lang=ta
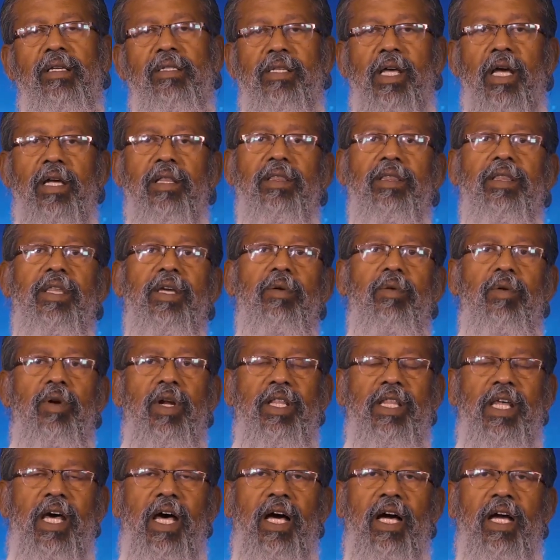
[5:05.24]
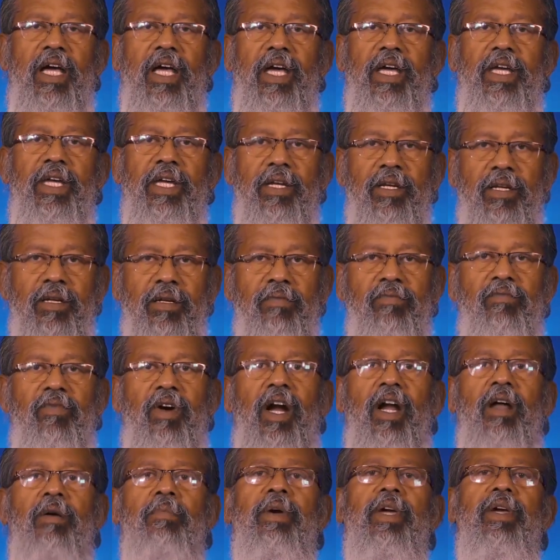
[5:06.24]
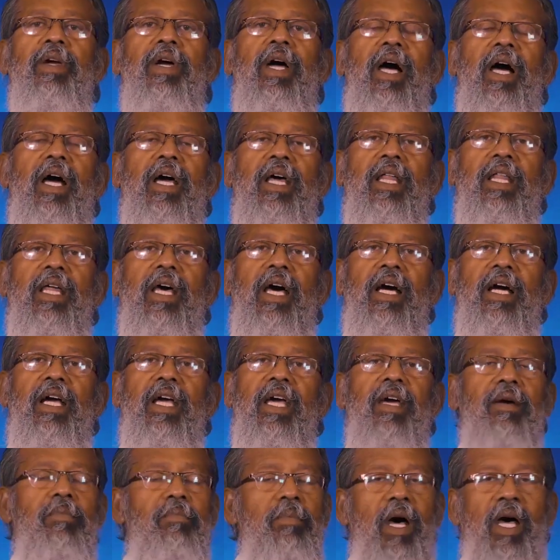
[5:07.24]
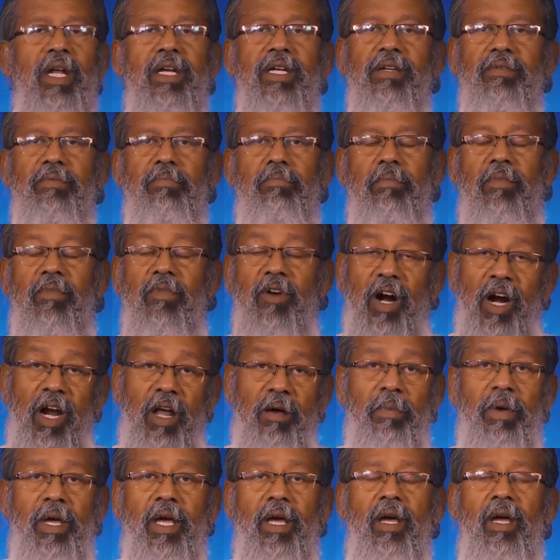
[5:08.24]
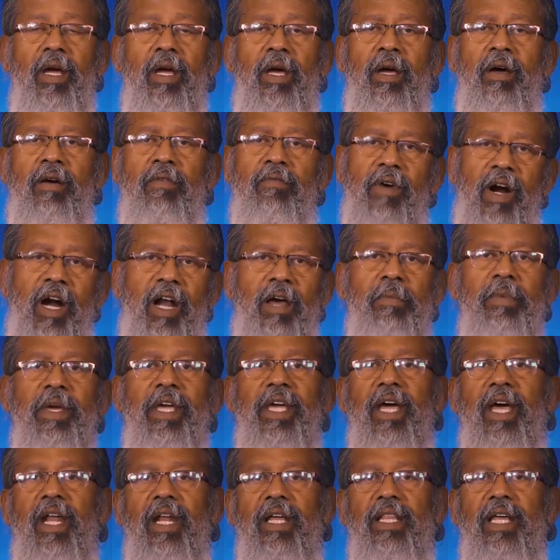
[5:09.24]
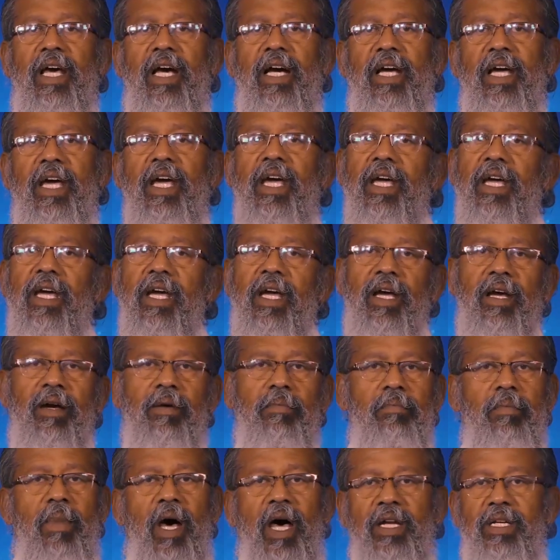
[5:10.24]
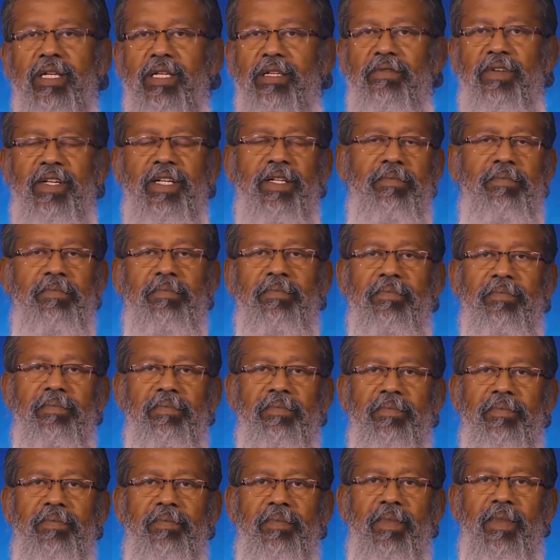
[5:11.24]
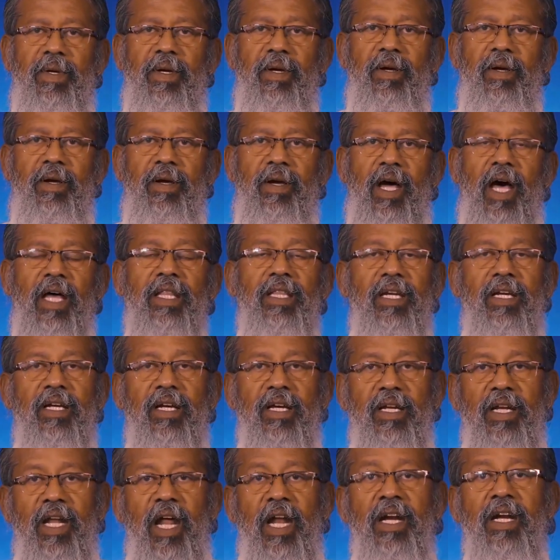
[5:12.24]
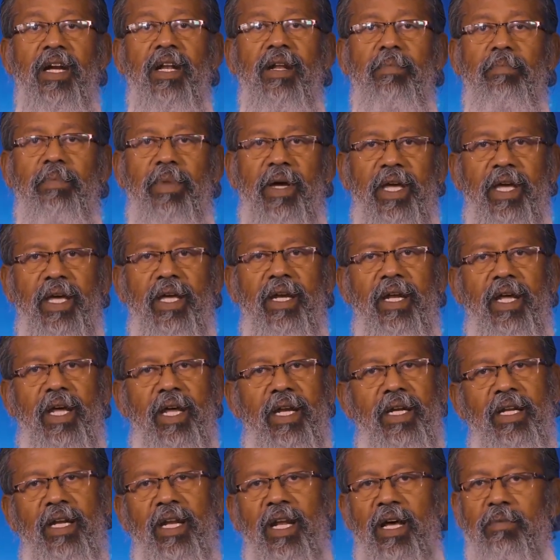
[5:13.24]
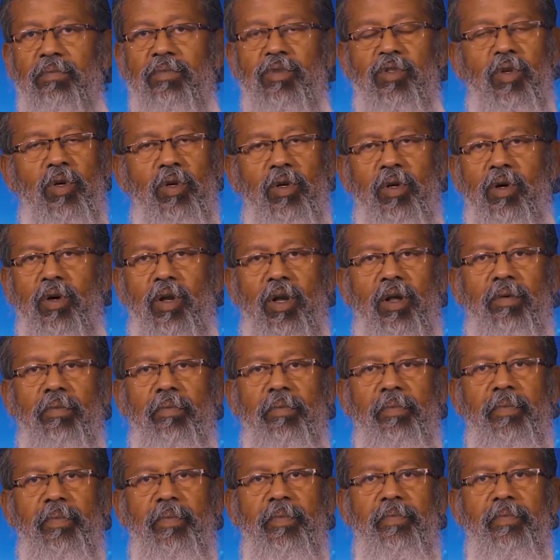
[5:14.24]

சக்தி உள்ளதாக இன்னும் வளமையாகதாக மாற்றி வளம வளமையானதாக மாற்றிவிடும் அதற்கு நன்றி பெயர் என்று நாம் சொல்லுகிறோம்